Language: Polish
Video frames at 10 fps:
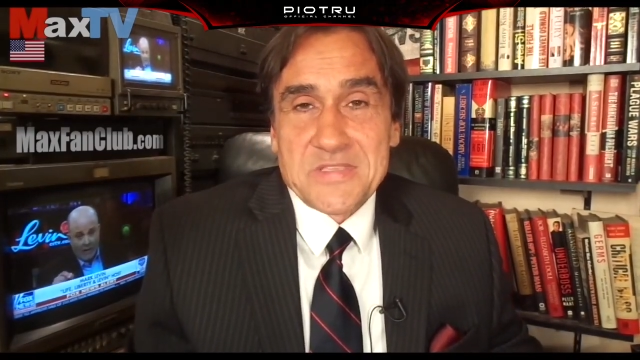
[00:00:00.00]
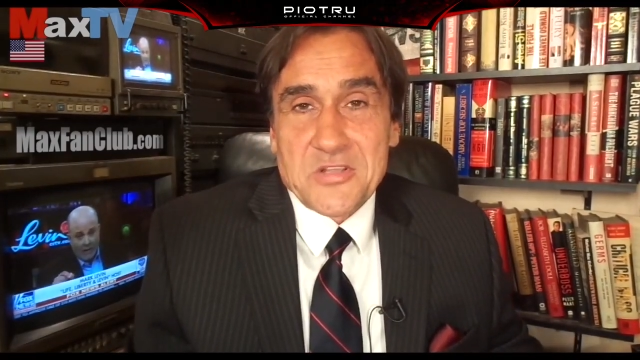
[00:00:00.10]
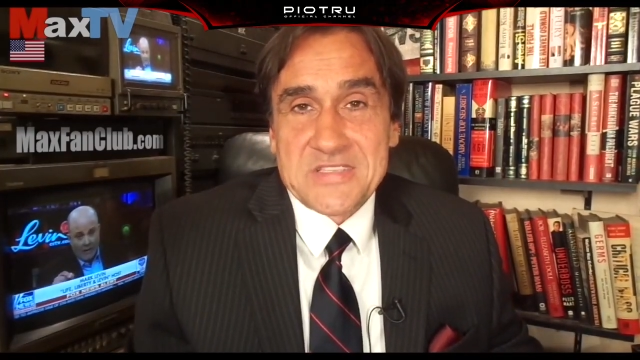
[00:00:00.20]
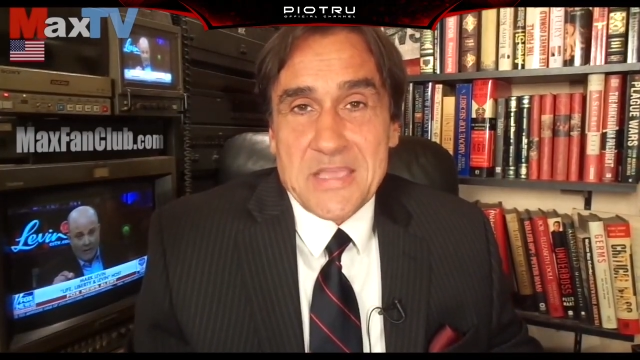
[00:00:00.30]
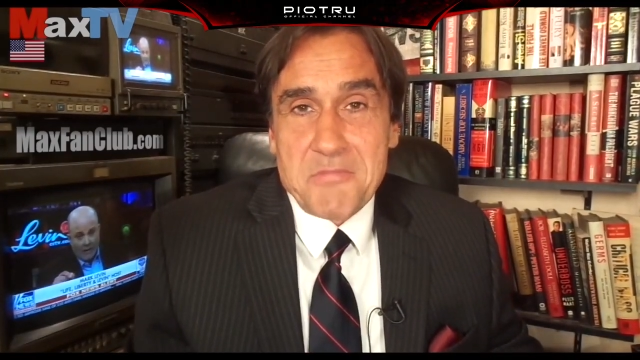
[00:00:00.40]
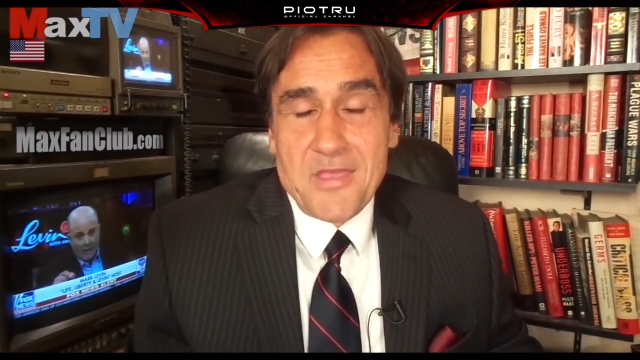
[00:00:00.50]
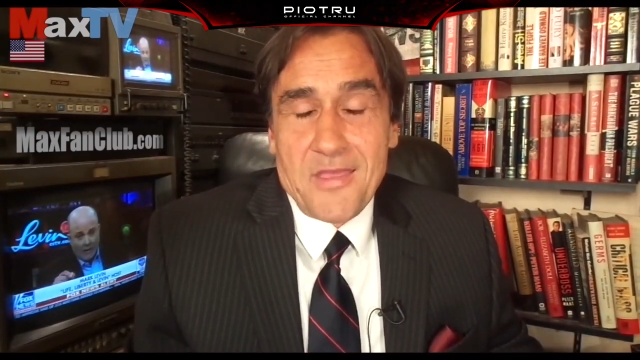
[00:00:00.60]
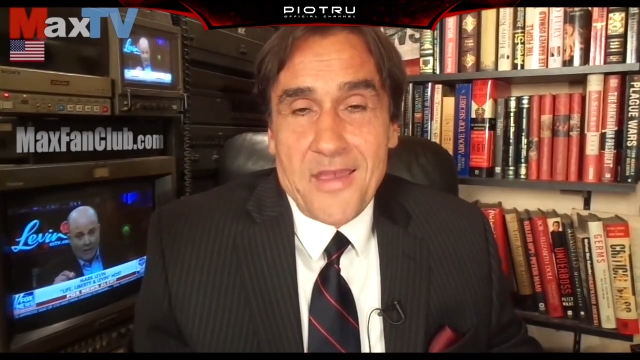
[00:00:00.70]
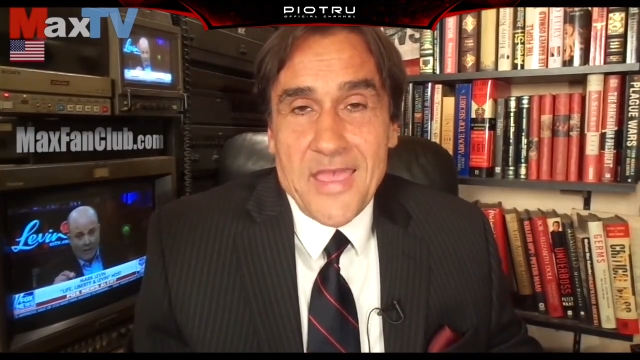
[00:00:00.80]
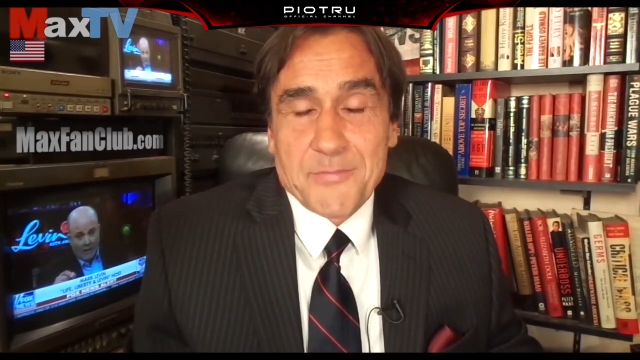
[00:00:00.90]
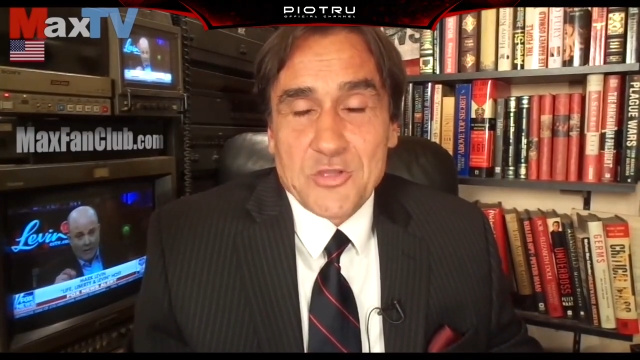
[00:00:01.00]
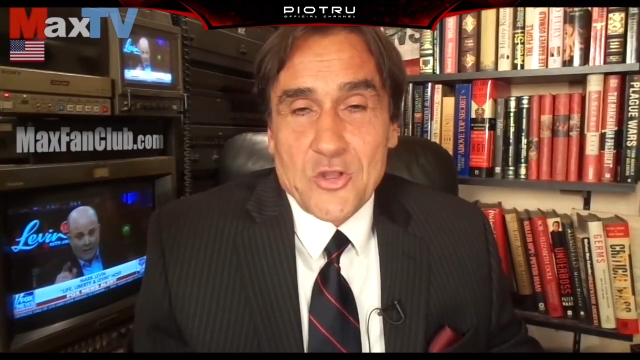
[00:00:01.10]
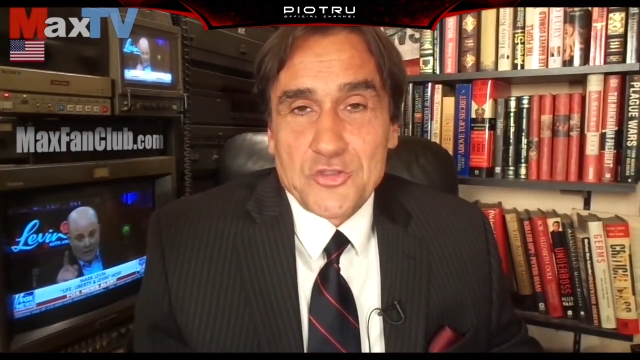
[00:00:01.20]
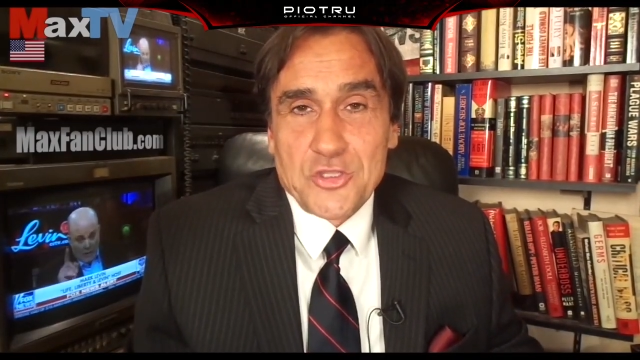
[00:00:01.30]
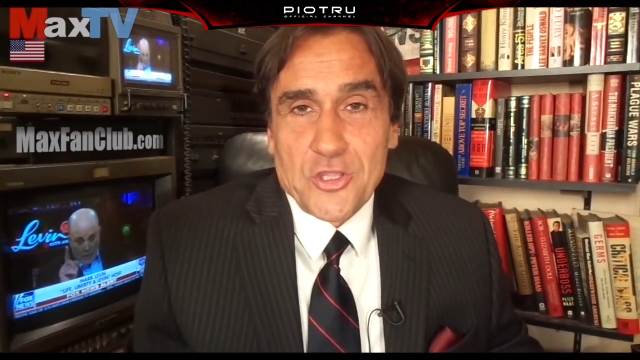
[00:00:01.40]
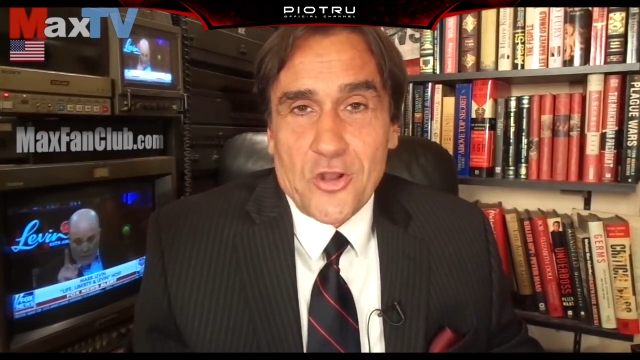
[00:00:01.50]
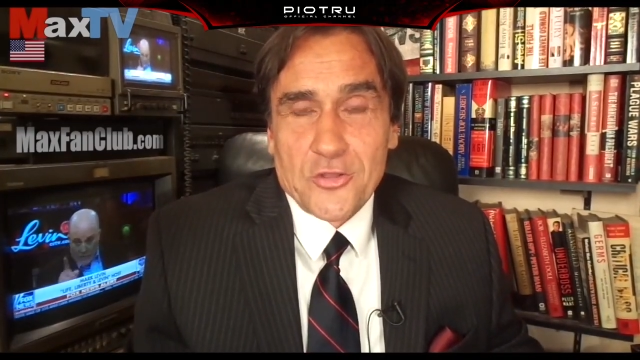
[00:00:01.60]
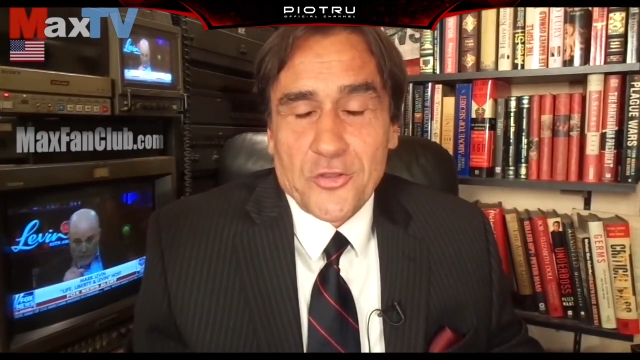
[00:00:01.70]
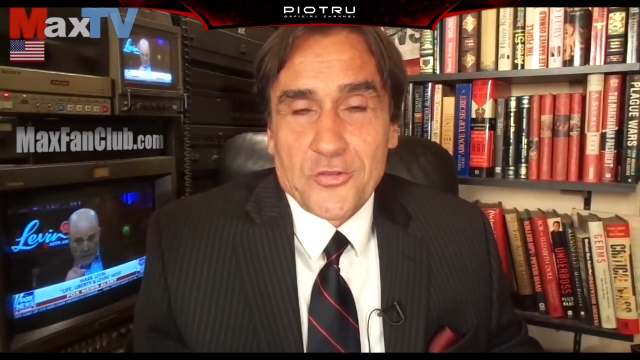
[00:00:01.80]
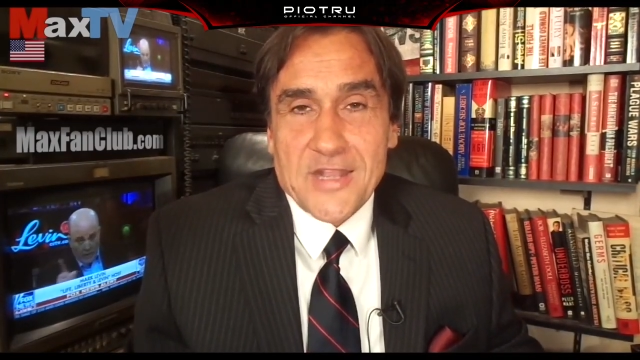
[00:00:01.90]
spotku podczas
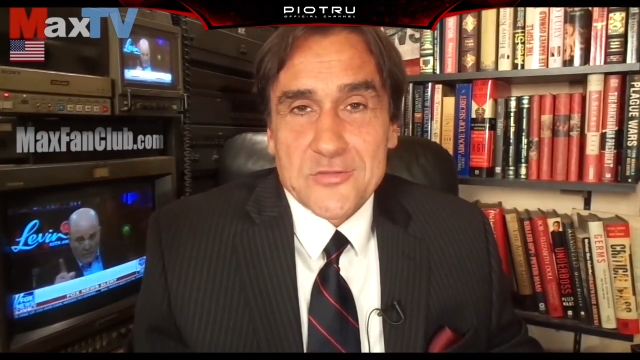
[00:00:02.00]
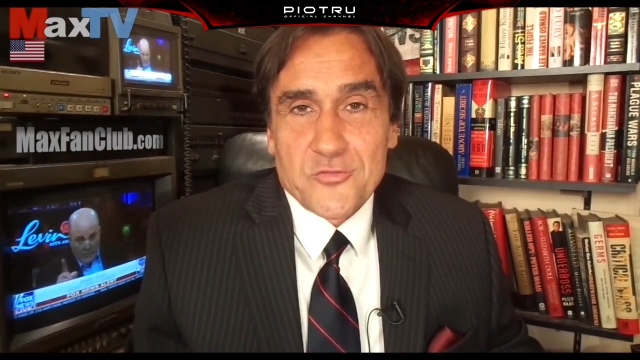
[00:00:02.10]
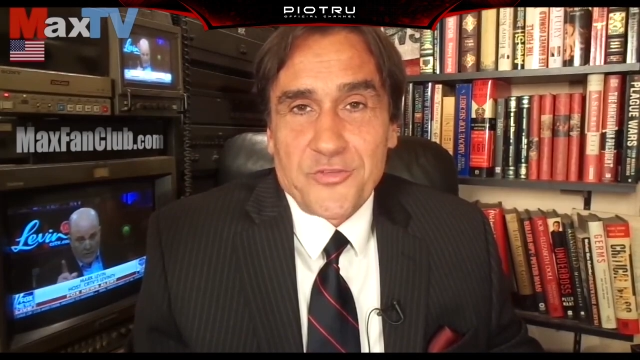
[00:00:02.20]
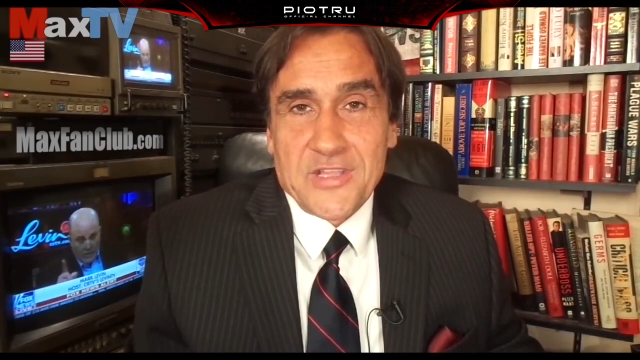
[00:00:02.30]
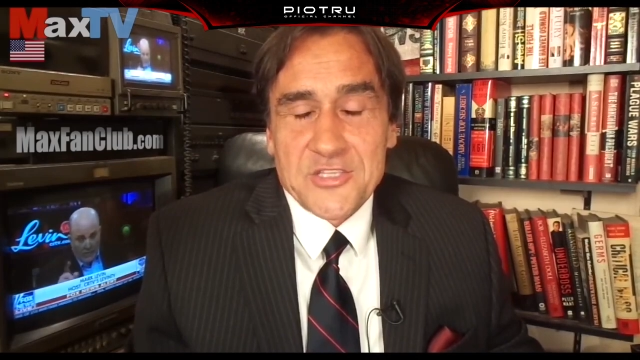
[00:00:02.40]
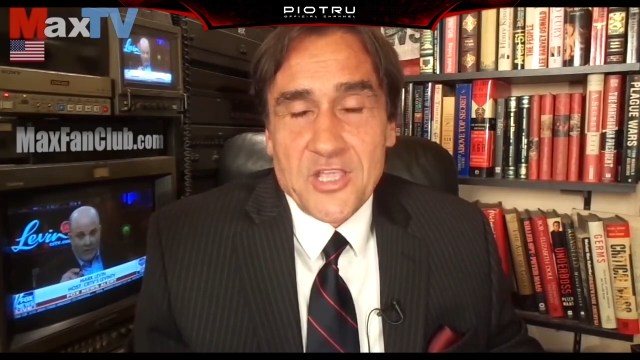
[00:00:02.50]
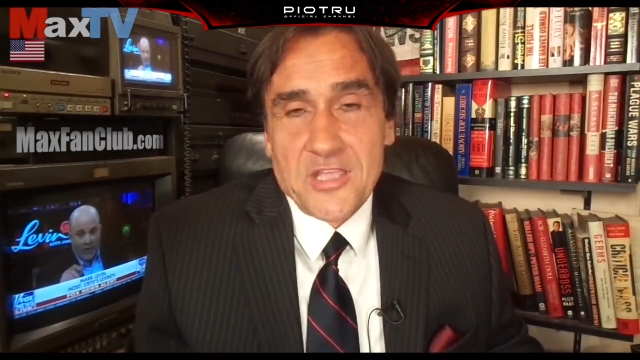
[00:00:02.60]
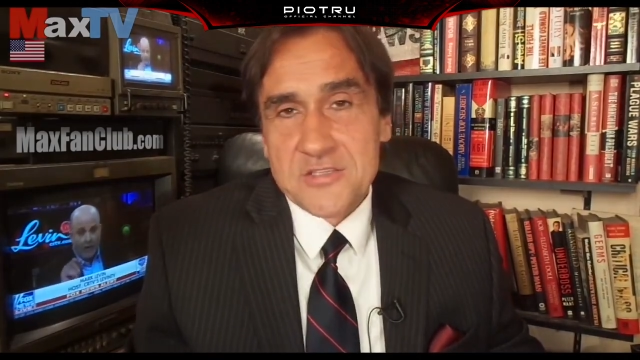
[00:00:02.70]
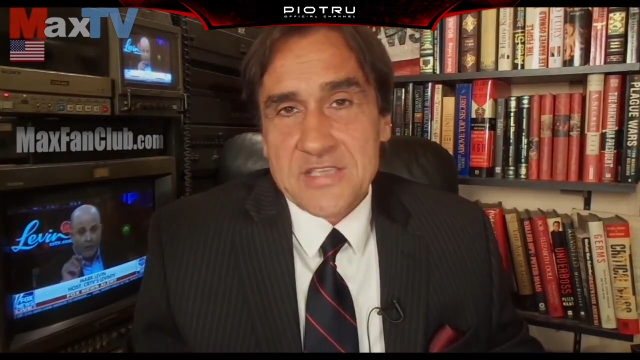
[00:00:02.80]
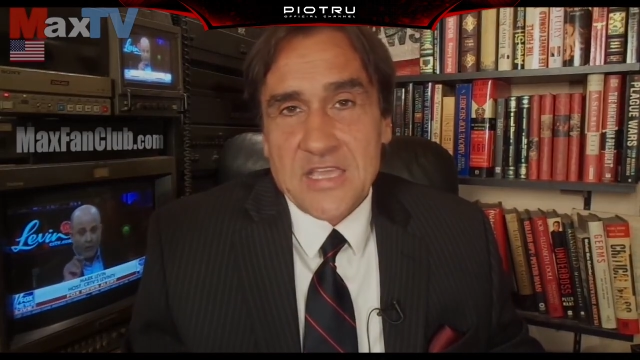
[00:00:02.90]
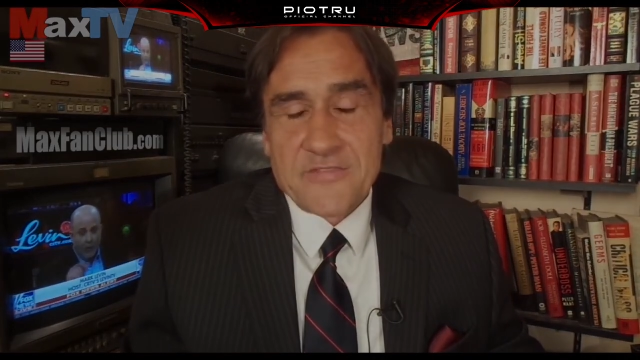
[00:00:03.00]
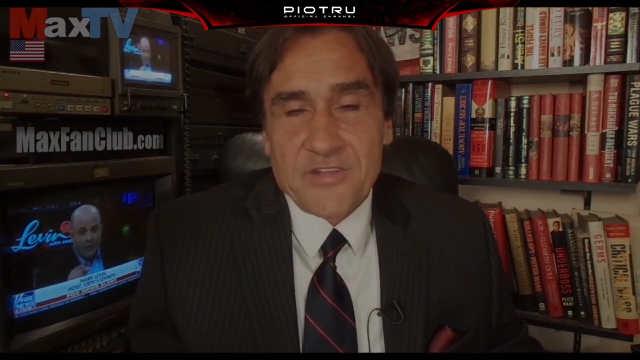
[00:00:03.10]
imprezy Intel Extreme